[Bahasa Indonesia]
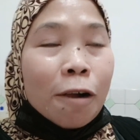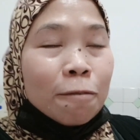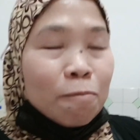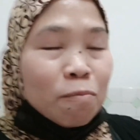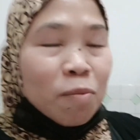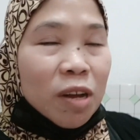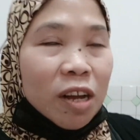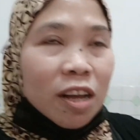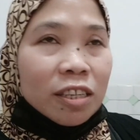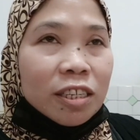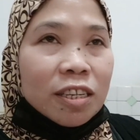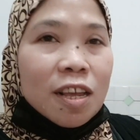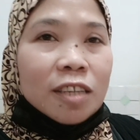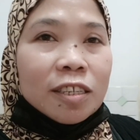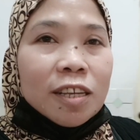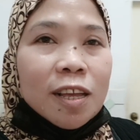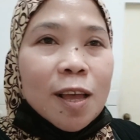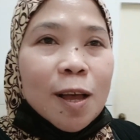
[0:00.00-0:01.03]
kasih ya
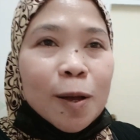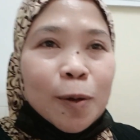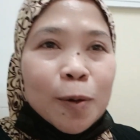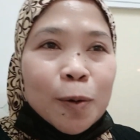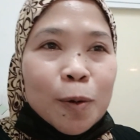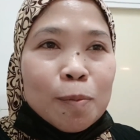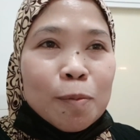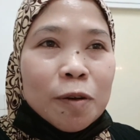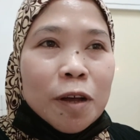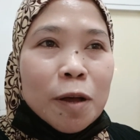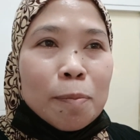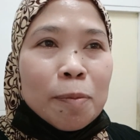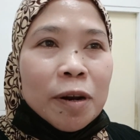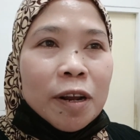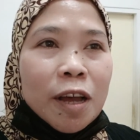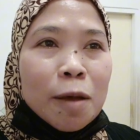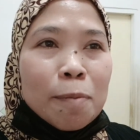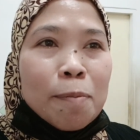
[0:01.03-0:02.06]
sayangku. Moga berkah
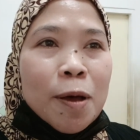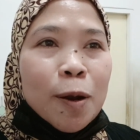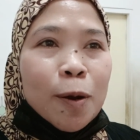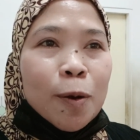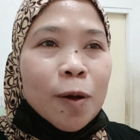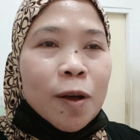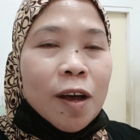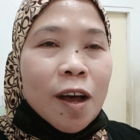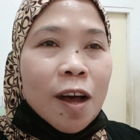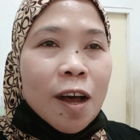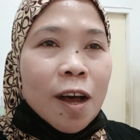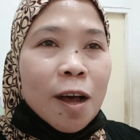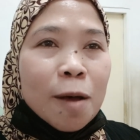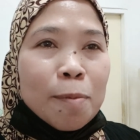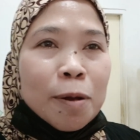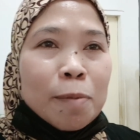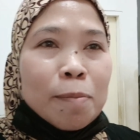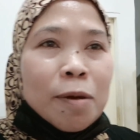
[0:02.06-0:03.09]
barokah,
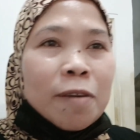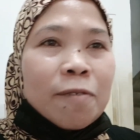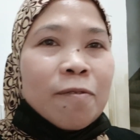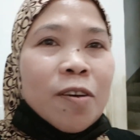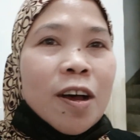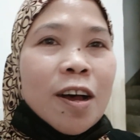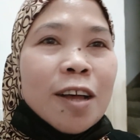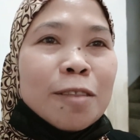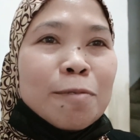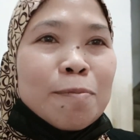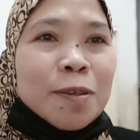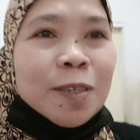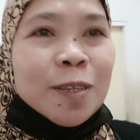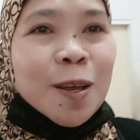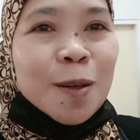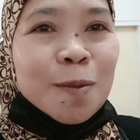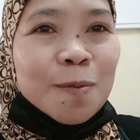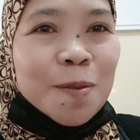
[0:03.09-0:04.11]
bermanfaat, masak
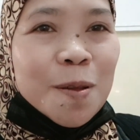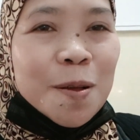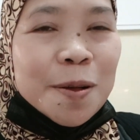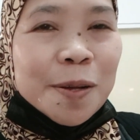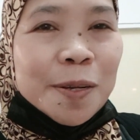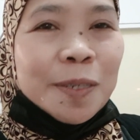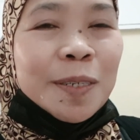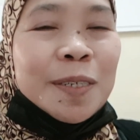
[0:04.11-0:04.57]
Allah.